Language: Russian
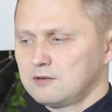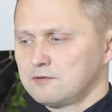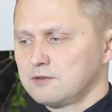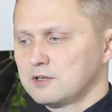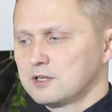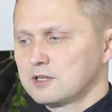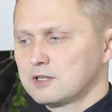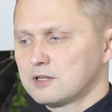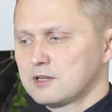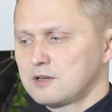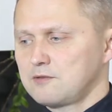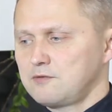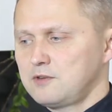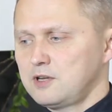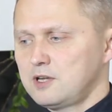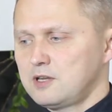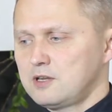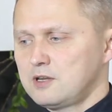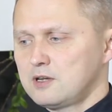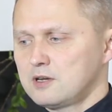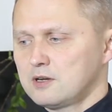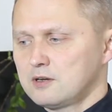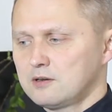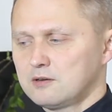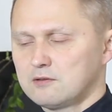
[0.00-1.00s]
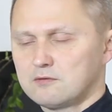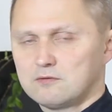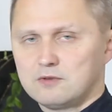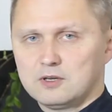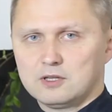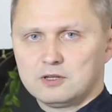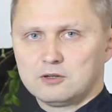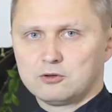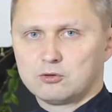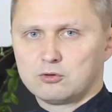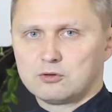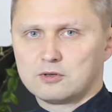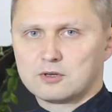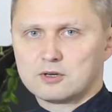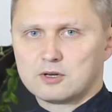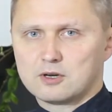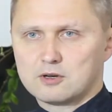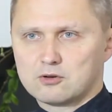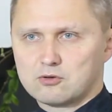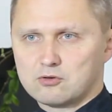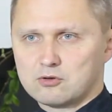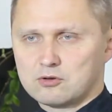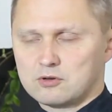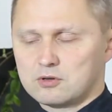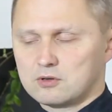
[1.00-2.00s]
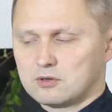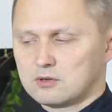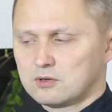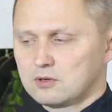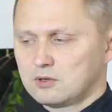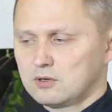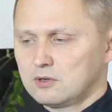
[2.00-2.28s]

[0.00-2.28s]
выкновение в одной какой?